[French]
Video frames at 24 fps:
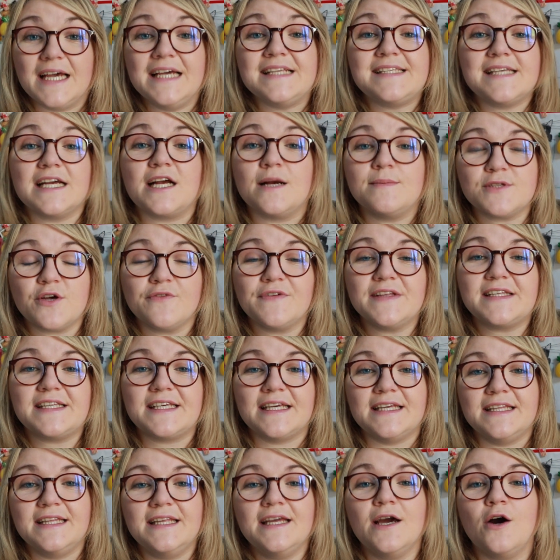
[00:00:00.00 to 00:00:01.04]
Et c'est comme ça en fait
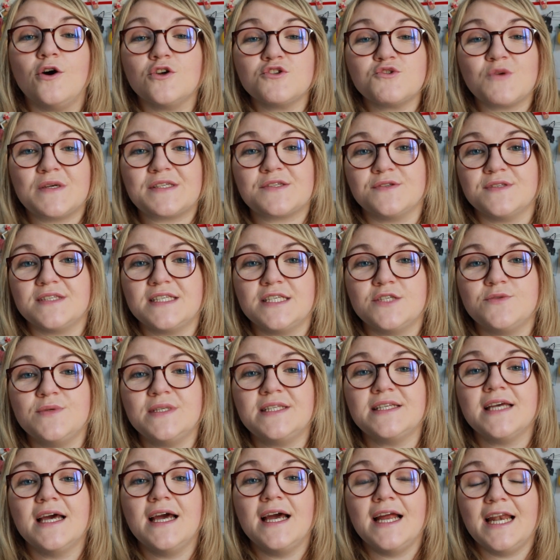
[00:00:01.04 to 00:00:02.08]
qu'est née en
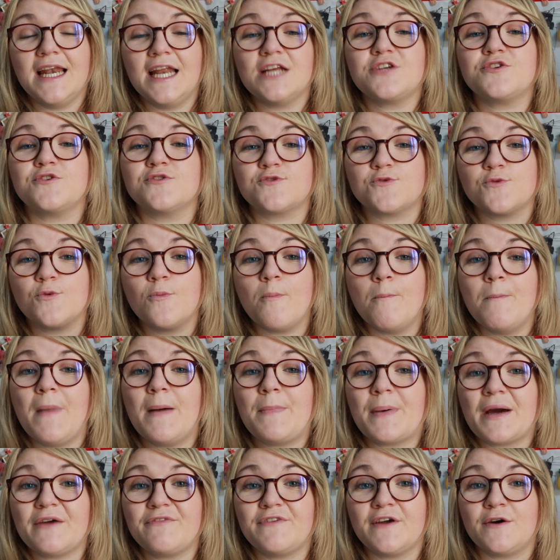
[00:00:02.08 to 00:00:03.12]
78 la chanson Ma
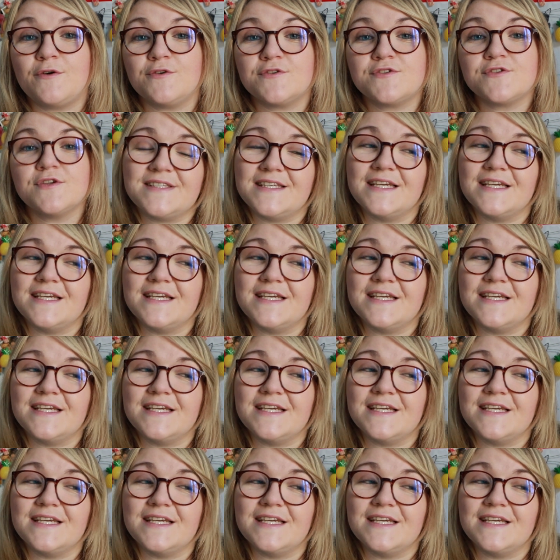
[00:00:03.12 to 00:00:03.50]
préférence.